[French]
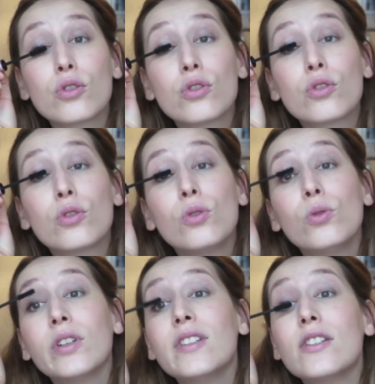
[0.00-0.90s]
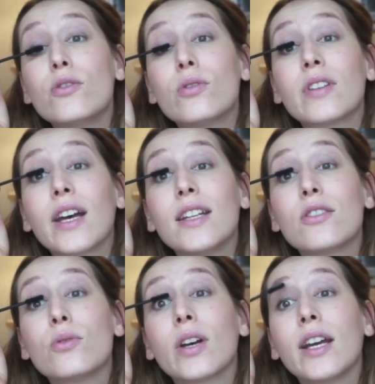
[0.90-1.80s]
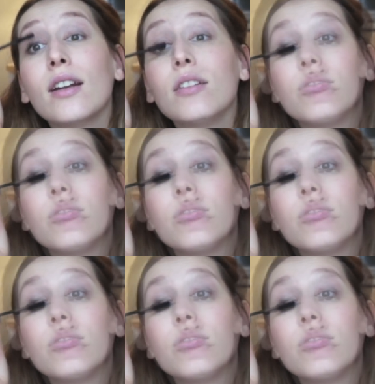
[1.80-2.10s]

ce look des yeux très naturel.